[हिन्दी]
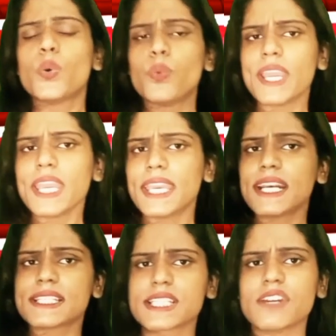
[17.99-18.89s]
हुए
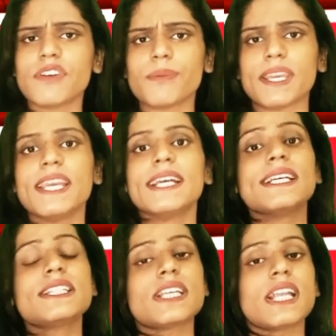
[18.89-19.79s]
एक सर्वे में
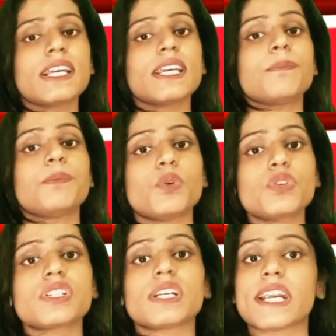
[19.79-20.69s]
इस तरह के
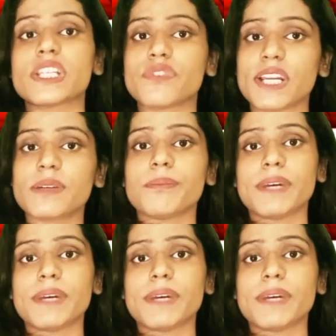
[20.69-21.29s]
पोस्ट ग्रेजुएट